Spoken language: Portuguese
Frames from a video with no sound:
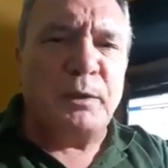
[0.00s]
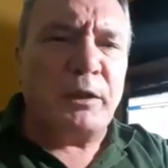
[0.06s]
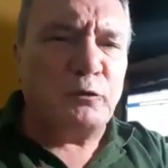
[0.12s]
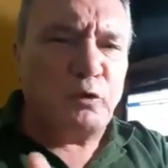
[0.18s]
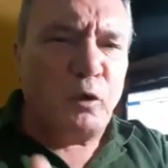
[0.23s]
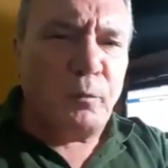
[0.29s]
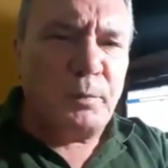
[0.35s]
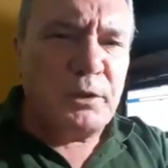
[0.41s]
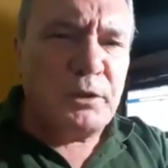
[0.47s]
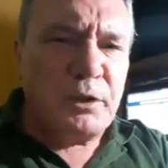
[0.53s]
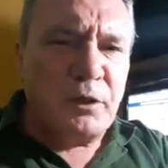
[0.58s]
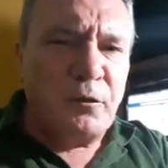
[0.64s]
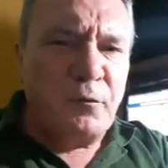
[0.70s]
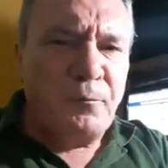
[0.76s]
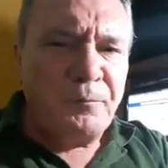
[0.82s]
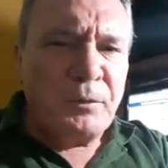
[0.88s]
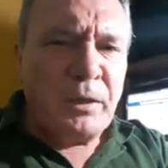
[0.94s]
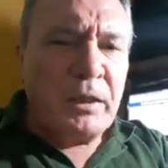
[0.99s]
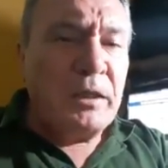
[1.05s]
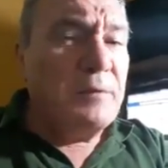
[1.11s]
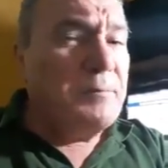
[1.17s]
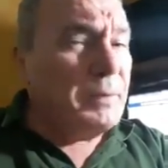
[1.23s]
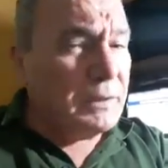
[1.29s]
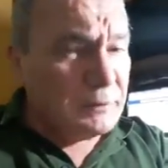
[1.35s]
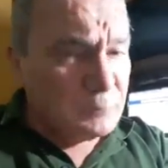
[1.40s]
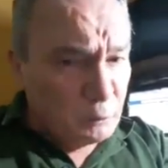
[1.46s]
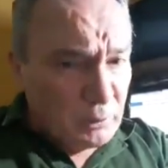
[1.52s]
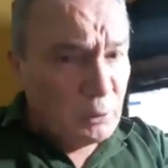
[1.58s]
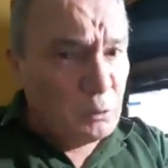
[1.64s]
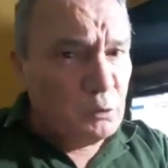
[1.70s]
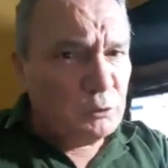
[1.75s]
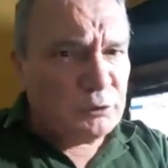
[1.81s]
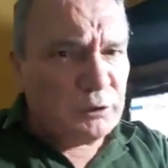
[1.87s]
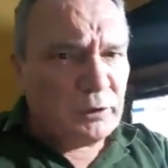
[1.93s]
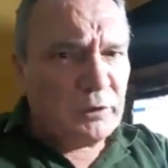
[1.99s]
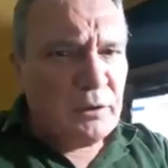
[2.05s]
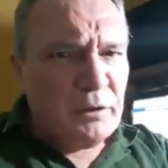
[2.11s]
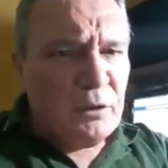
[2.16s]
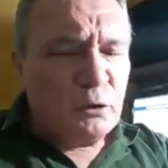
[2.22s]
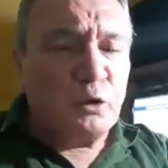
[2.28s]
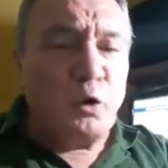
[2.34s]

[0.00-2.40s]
pela tua opinião e pela tua luta.